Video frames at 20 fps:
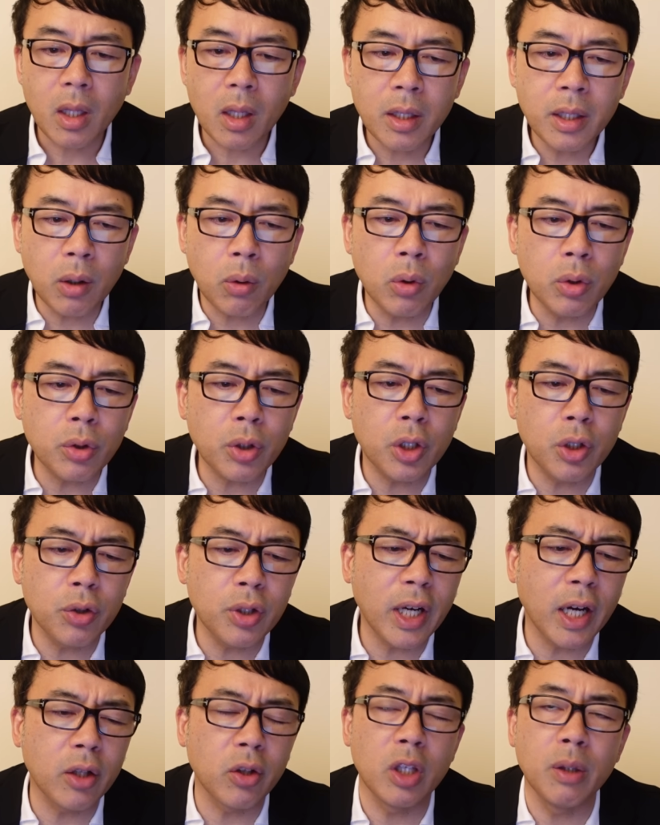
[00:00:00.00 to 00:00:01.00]
で、この時
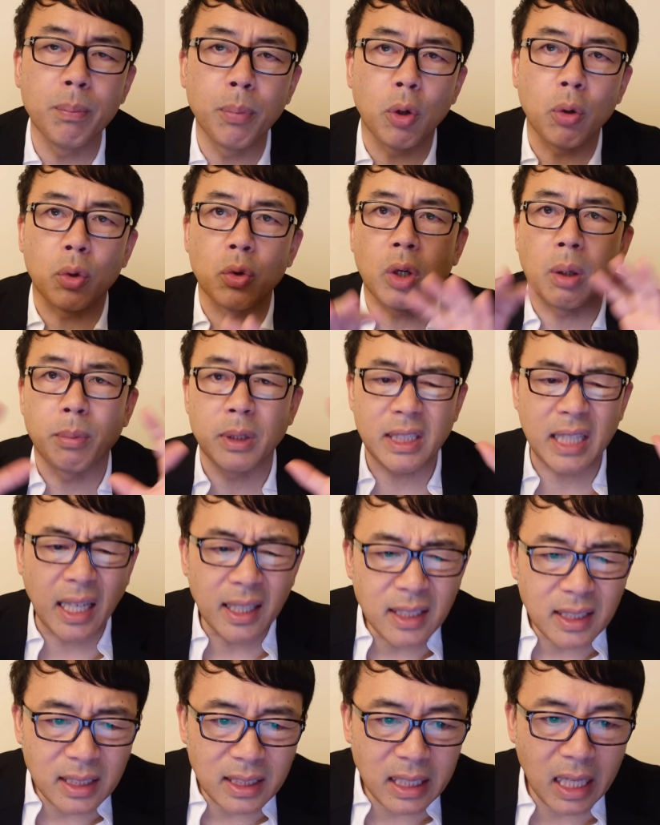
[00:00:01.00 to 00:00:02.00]
ユダヤの陰謀論とかも
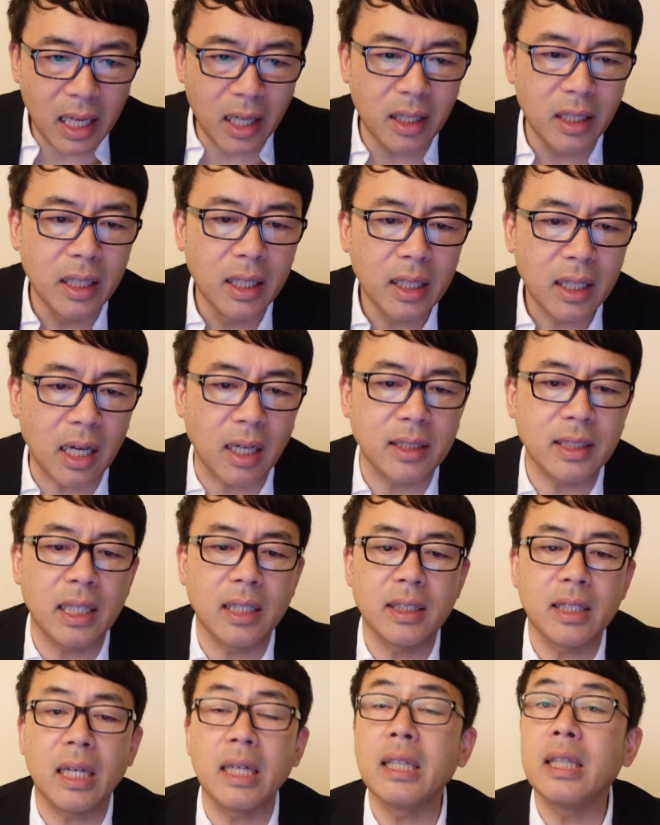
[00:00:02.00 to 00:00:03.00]
散々拡
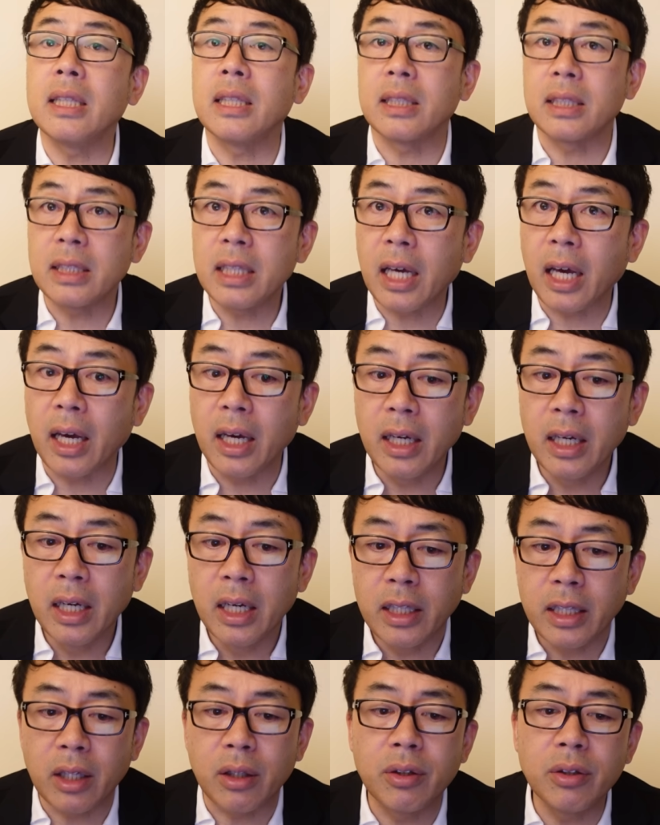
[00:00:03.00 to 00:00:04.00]
散されてですね、
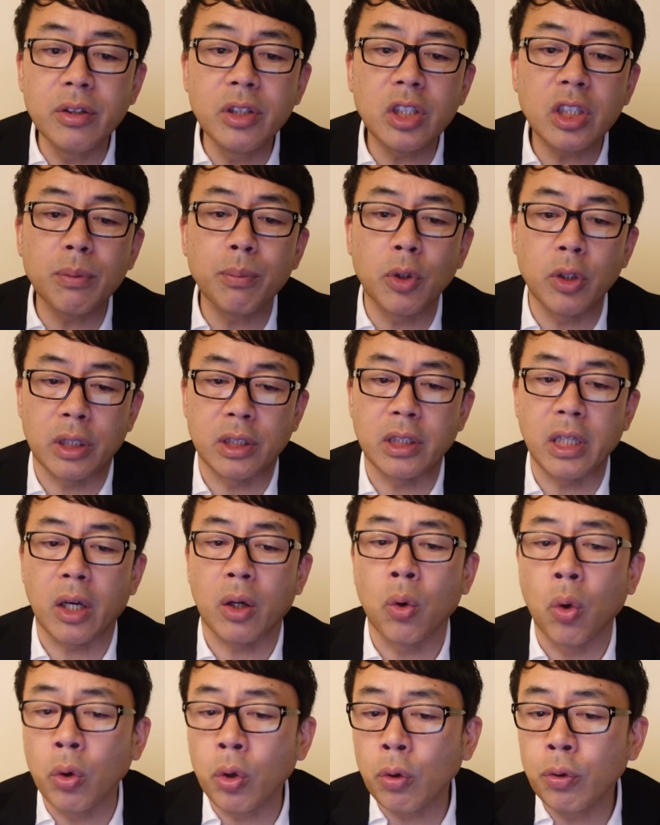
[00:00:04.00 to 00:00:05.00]
で、軍人もです
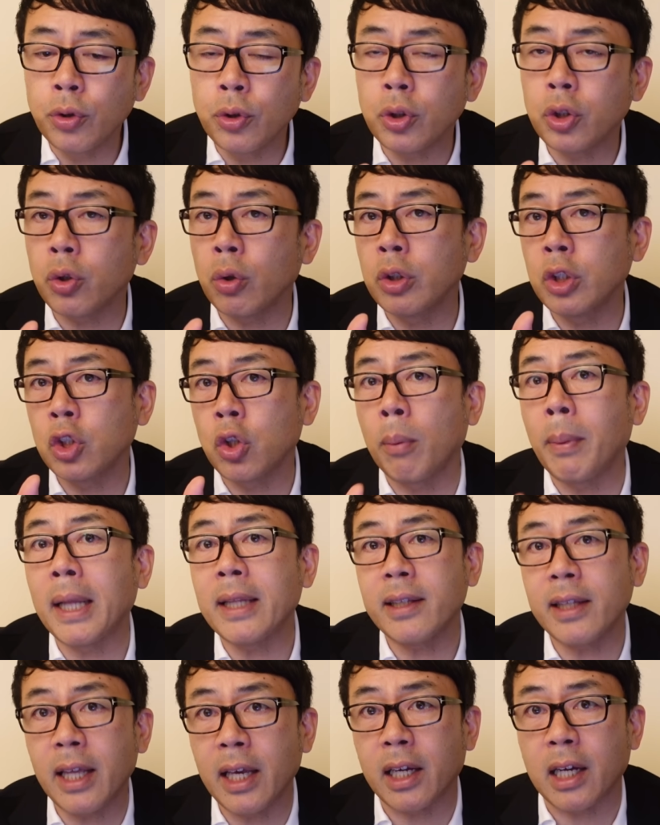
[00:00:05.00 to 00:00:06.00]
ね、この風潮に染
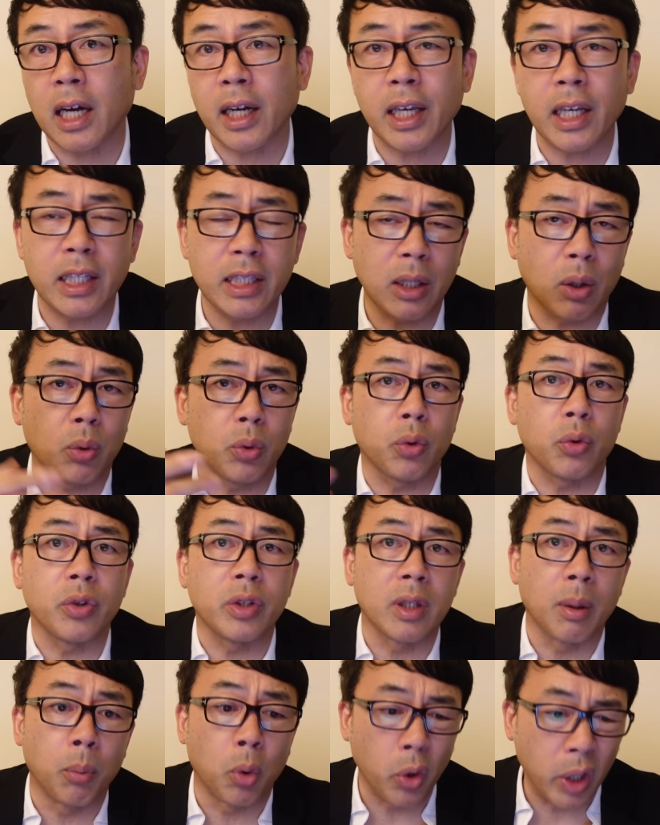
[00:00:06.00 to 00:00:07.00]
まって過激なことを
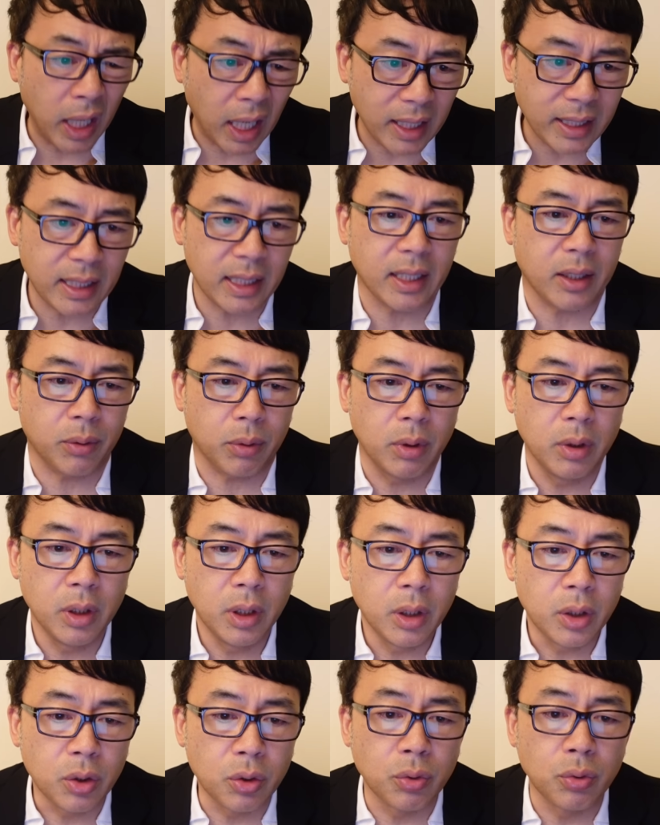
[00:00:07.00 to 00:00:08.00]
言って盛り上がってたと
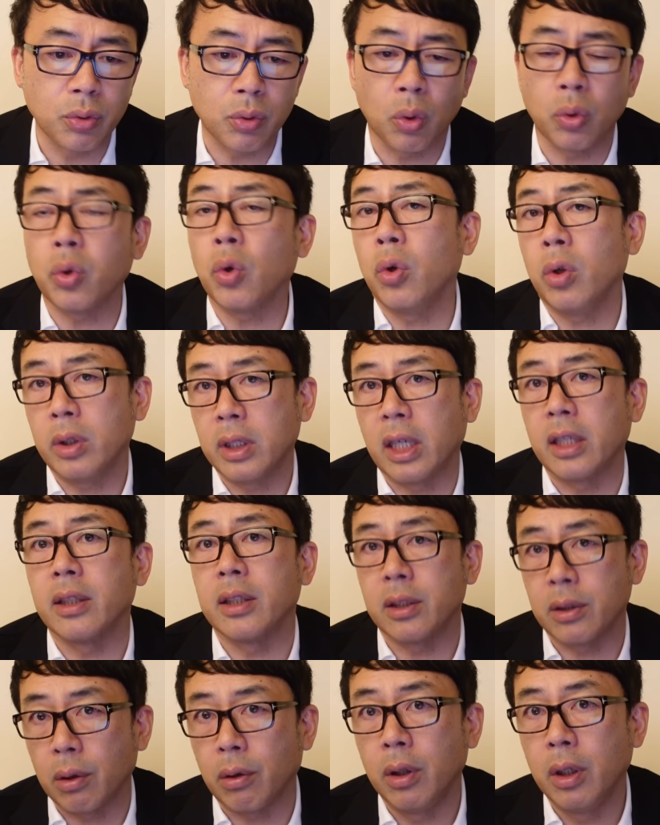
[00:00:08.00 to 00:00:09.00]
いうことなん
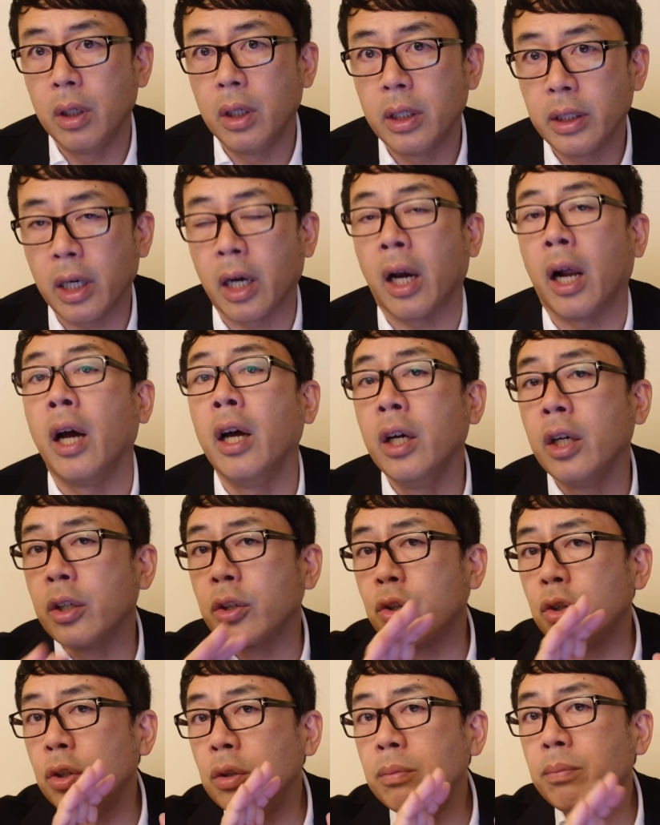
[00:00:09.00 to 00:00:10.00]
ですよ。だから、
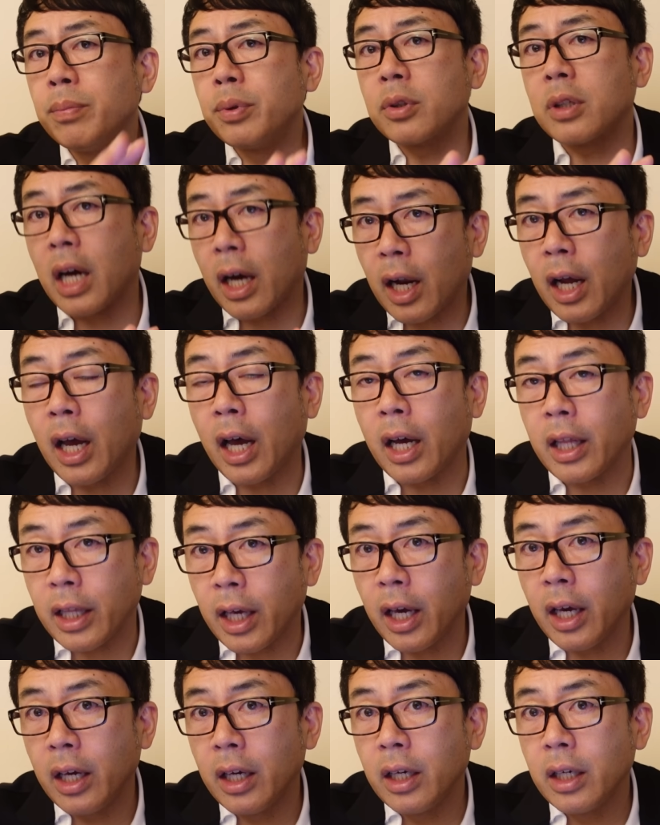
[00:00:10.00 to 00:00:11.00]
軍部から
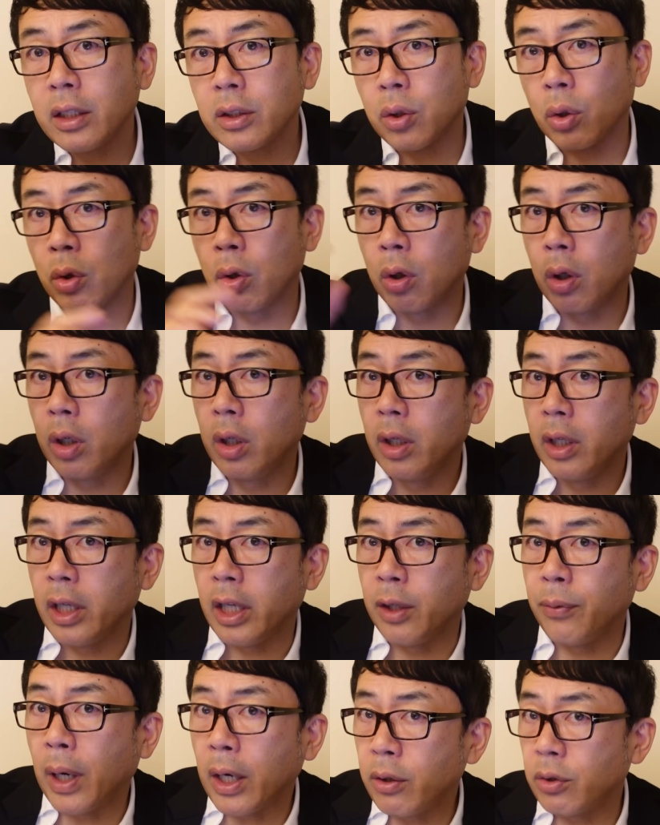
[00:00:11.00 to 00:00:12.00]
ね、その、
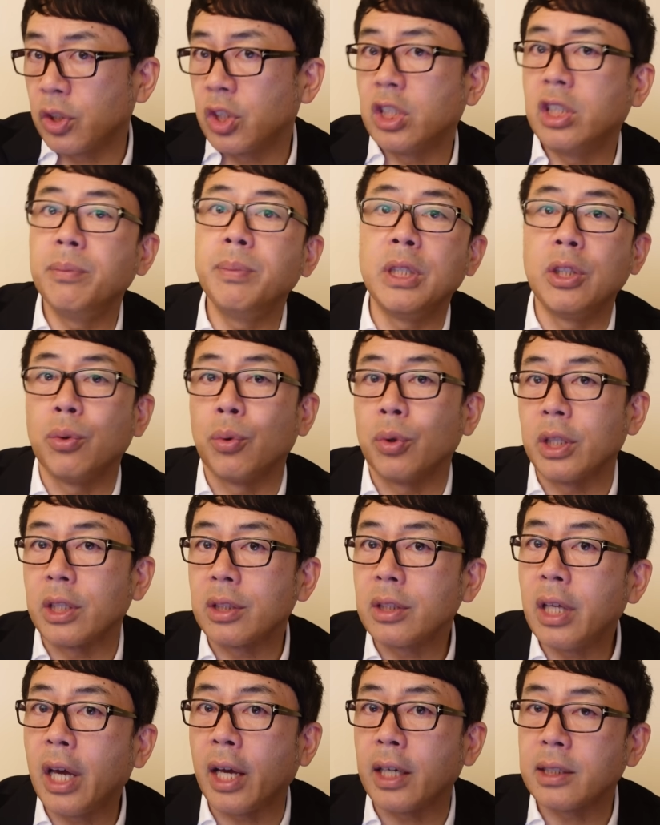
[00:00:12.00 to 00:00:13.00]
いわゆる市民をで
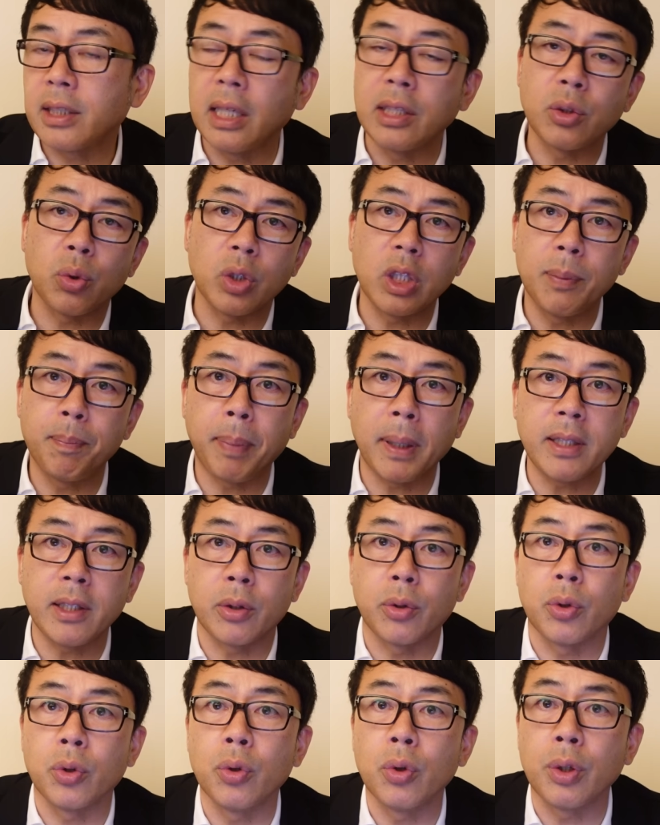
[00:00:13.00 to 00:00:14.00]
すね、戦争に引っ張っ
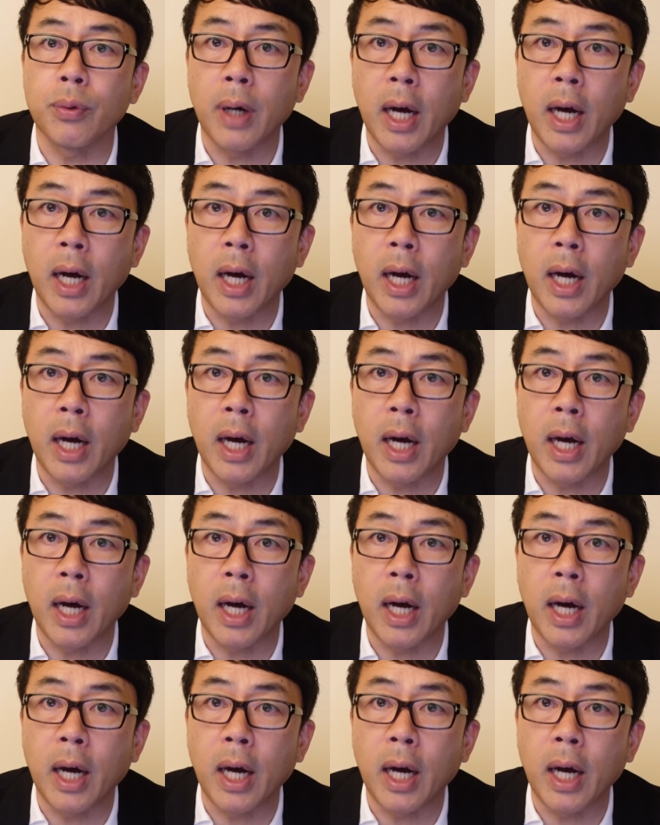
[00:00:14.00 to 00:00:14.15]
たというより